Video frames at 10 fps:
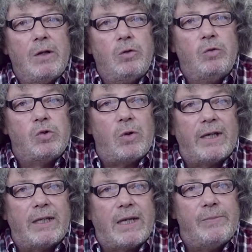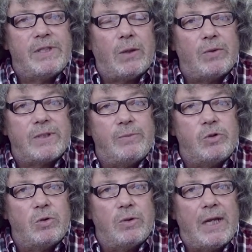Nous, sur la quatrième
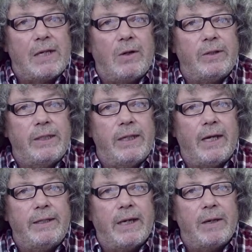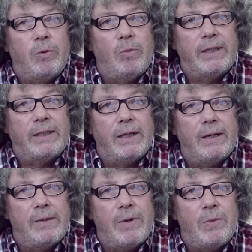circonscription, il y a le candidat des
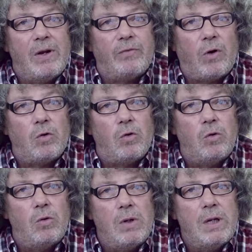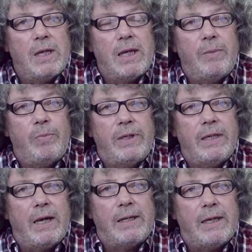Républicains, Emmanuel Franco, et puis
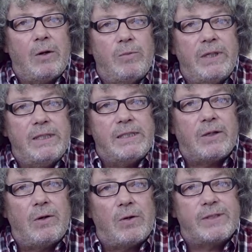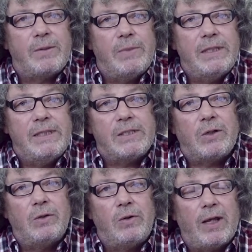il y a, le ministre, l'ancien
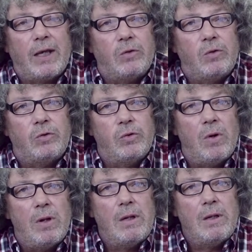ministre de l'Agriculture,